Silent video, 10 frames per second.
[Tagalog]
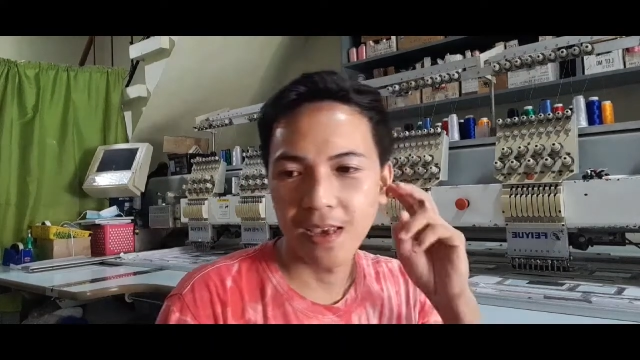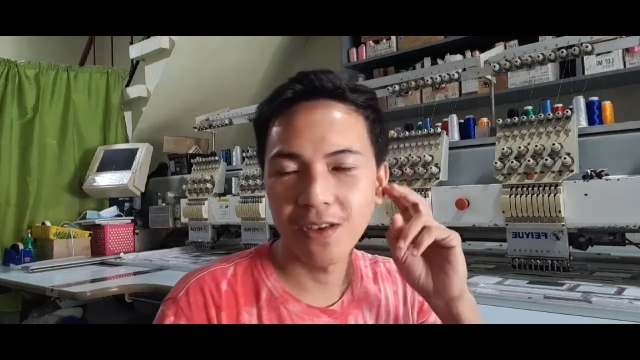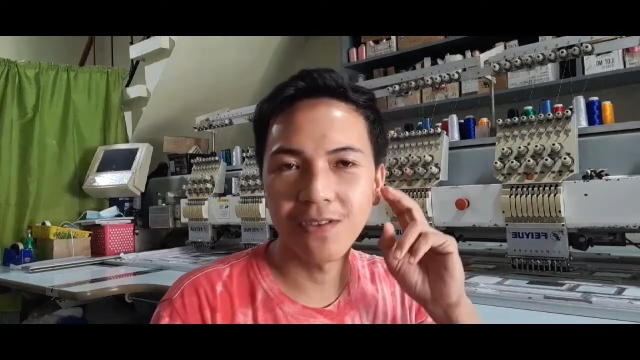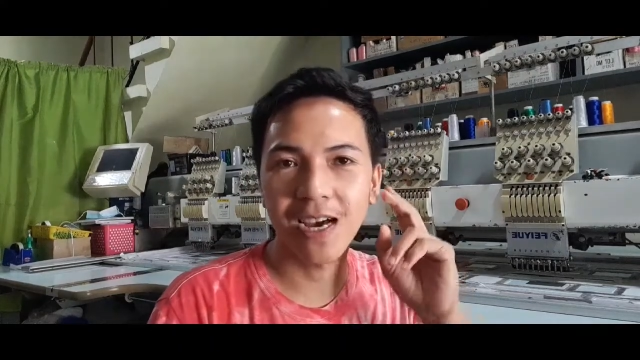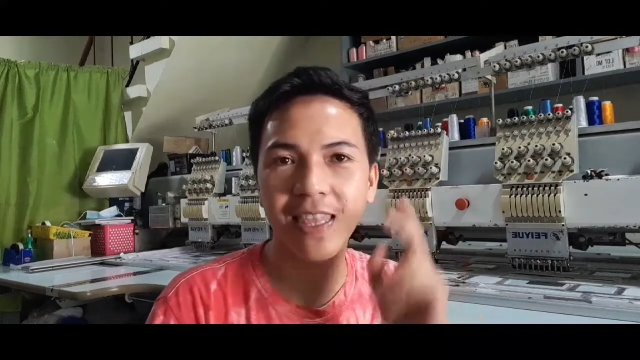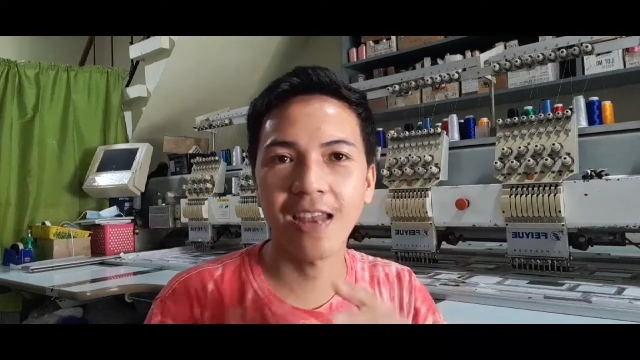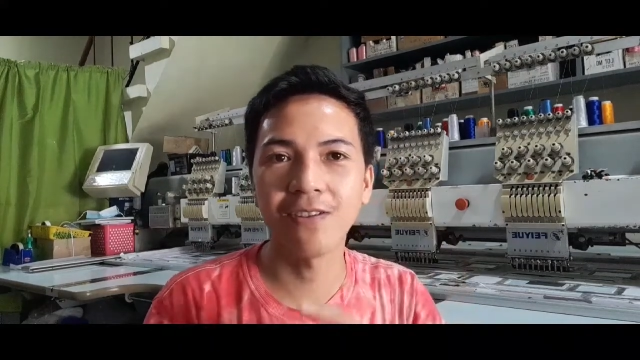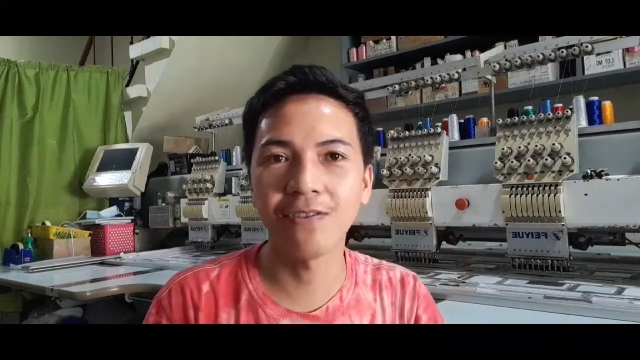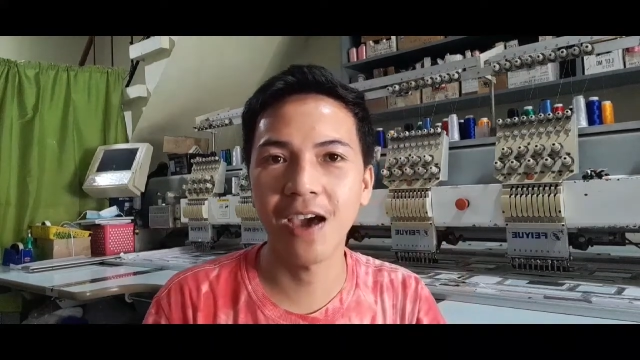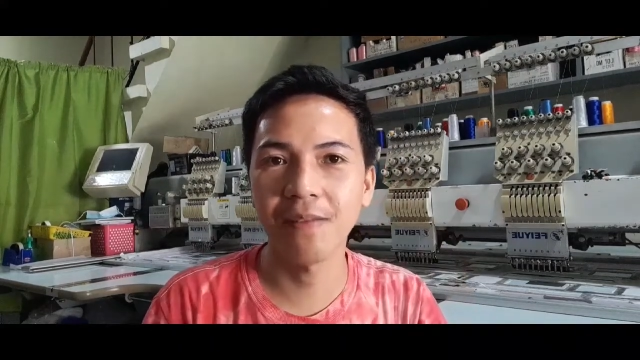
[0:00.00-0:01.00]
yung
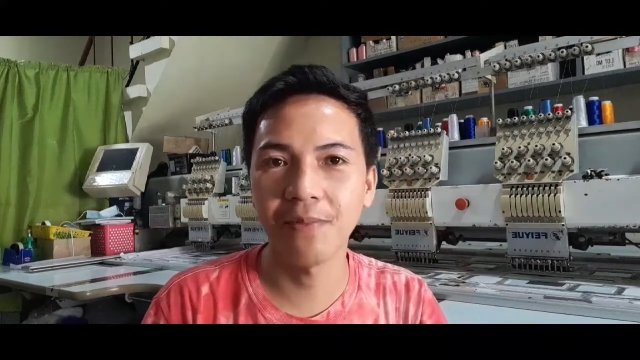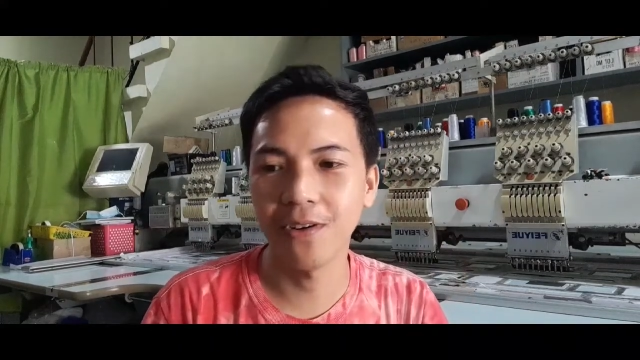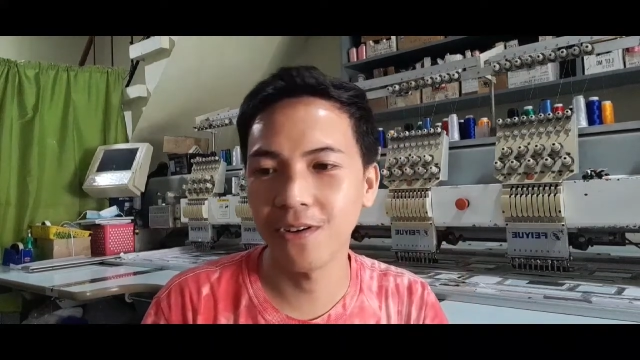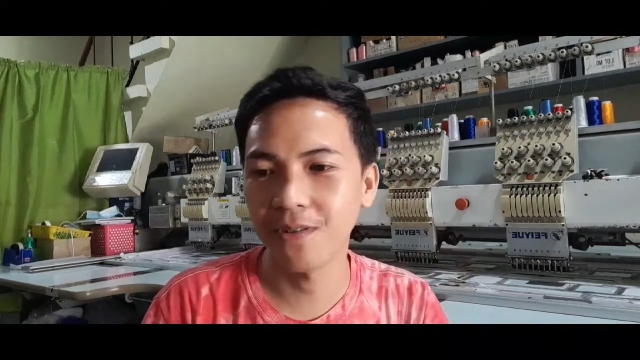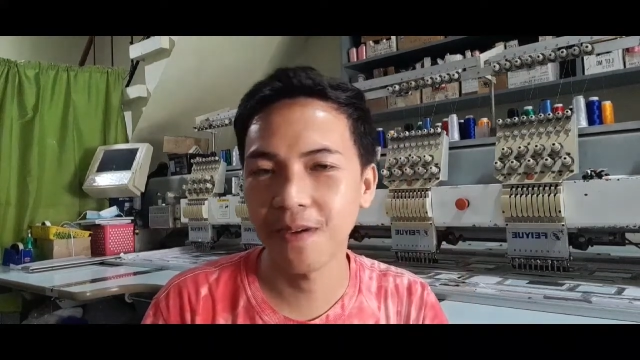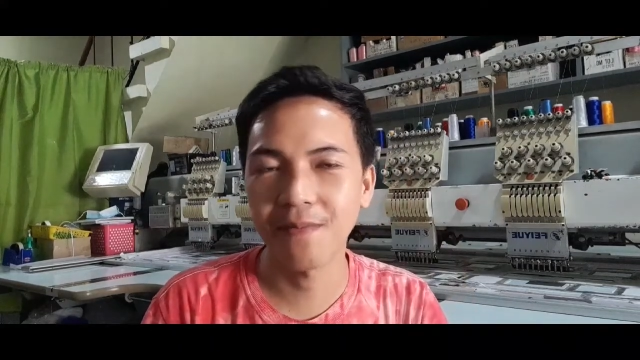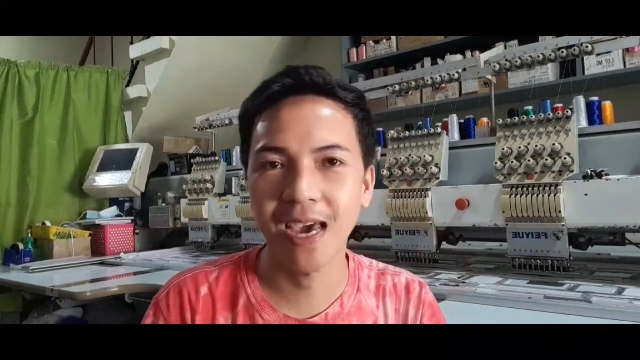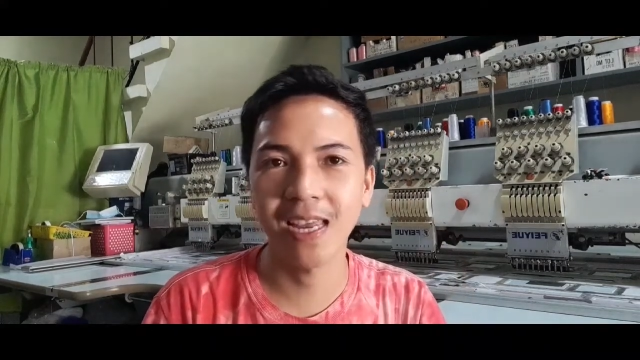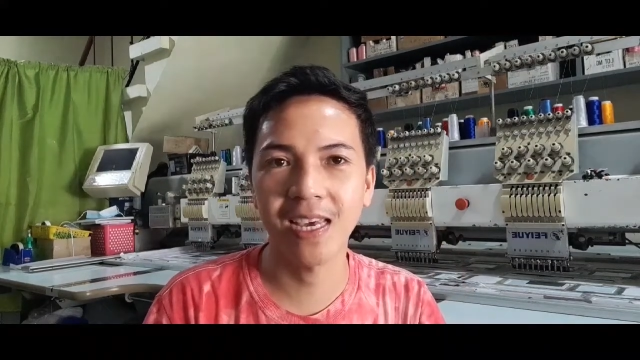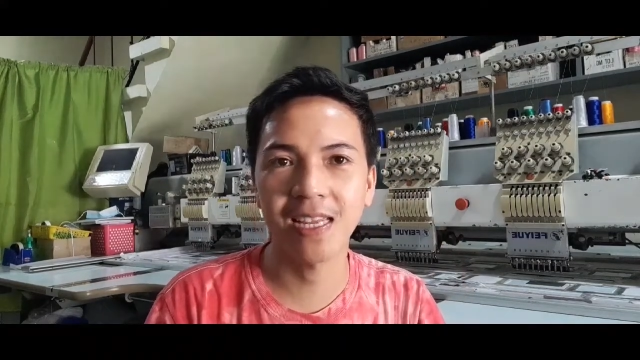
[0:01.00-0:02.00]
katanungan mo, Ma'am
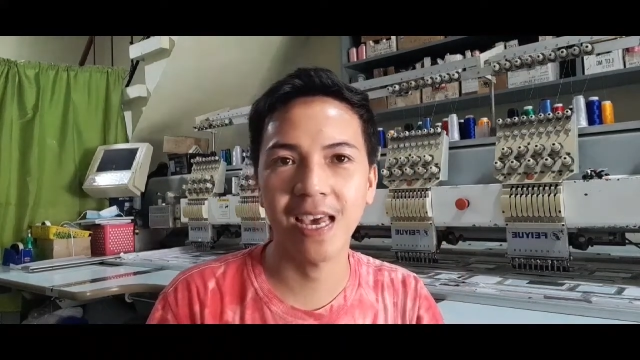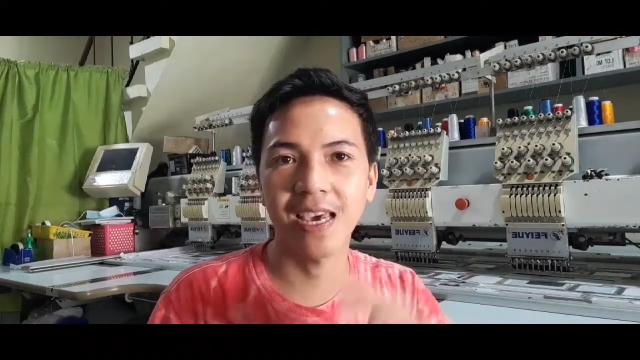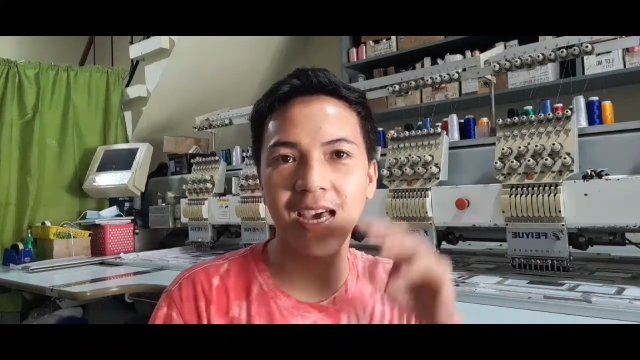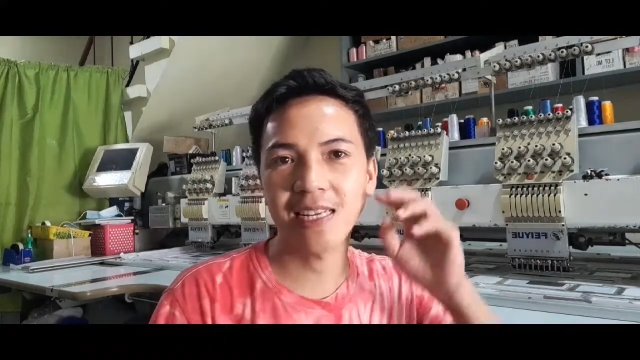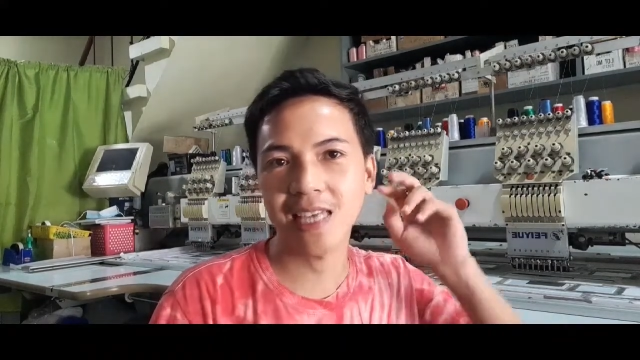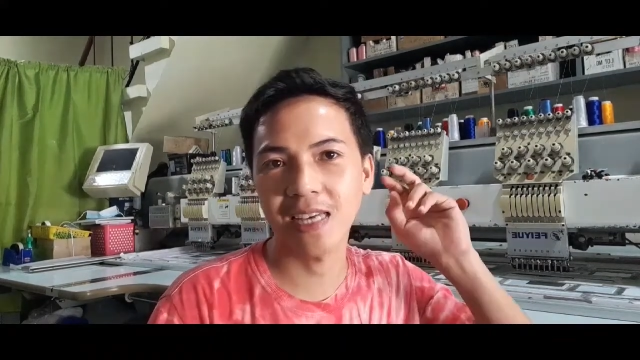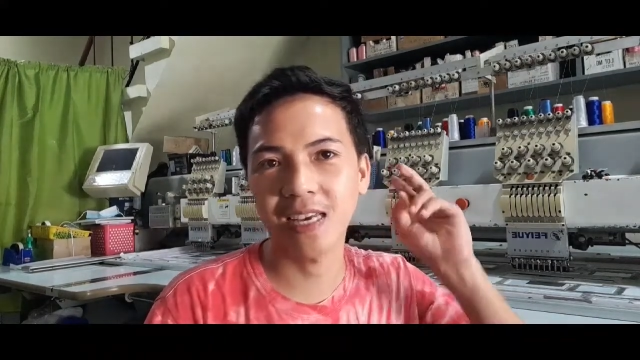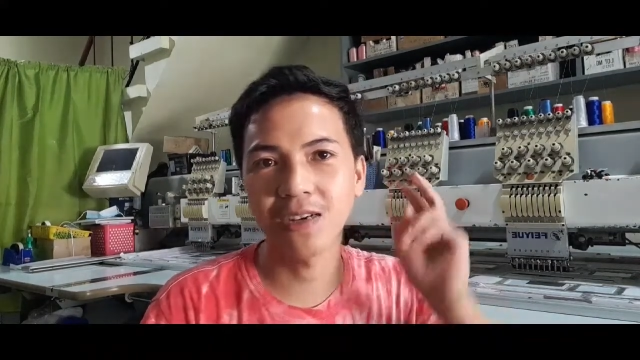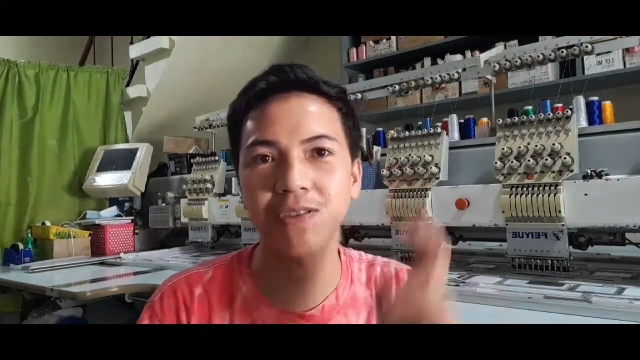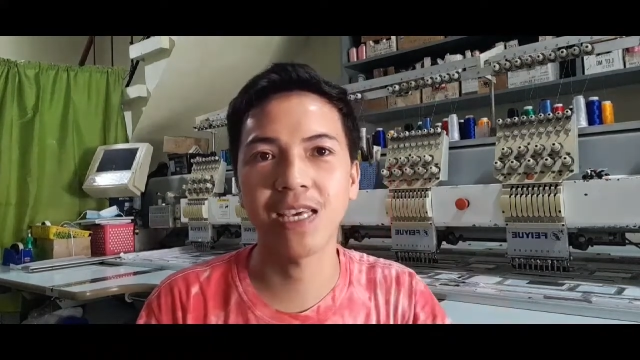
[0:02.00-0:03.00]
Eileen, ayan,
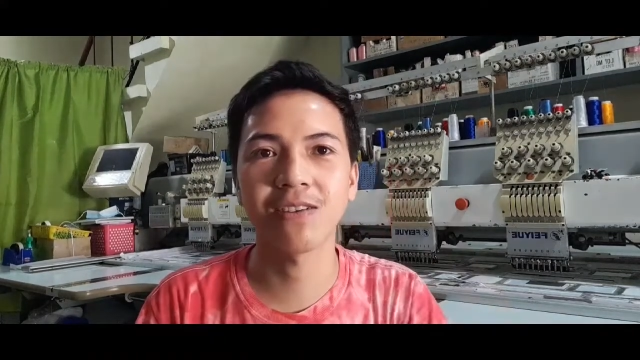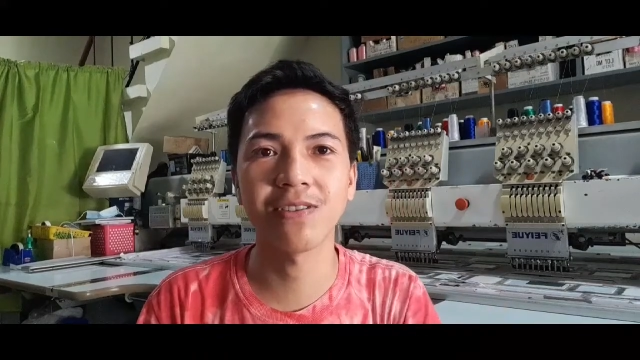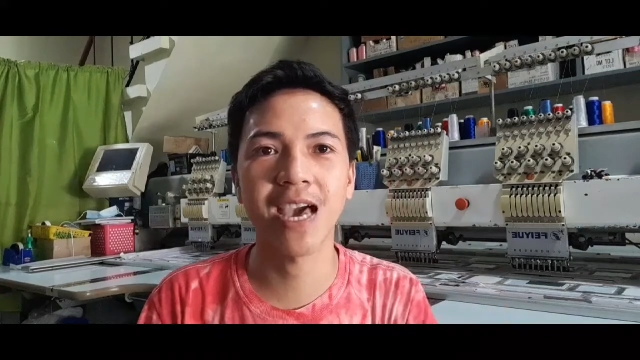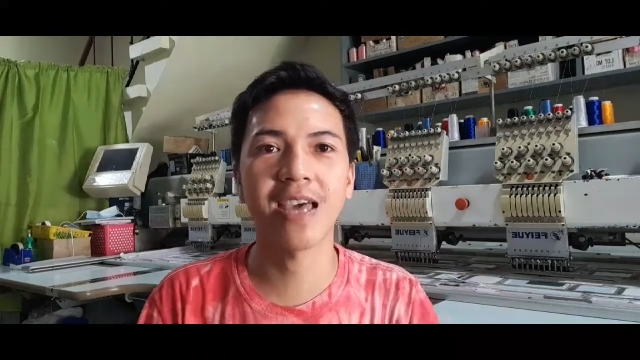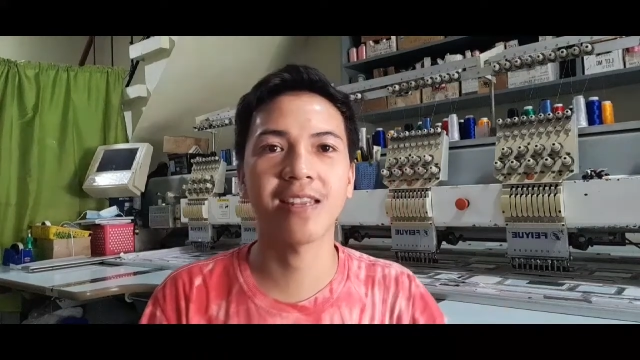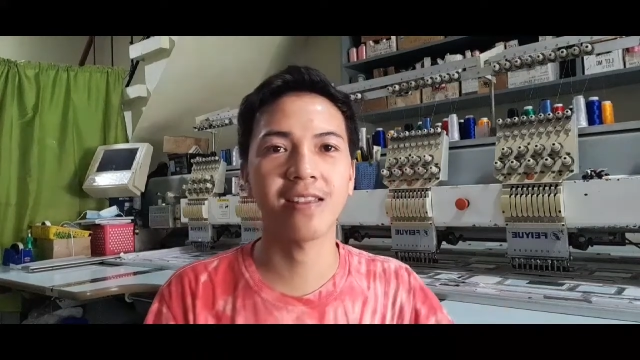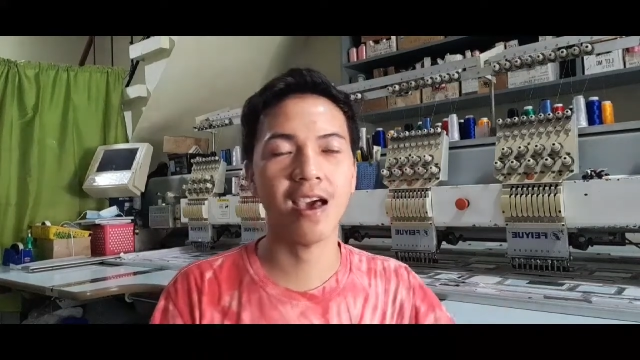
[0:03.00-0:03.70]
sasagutin ko yan.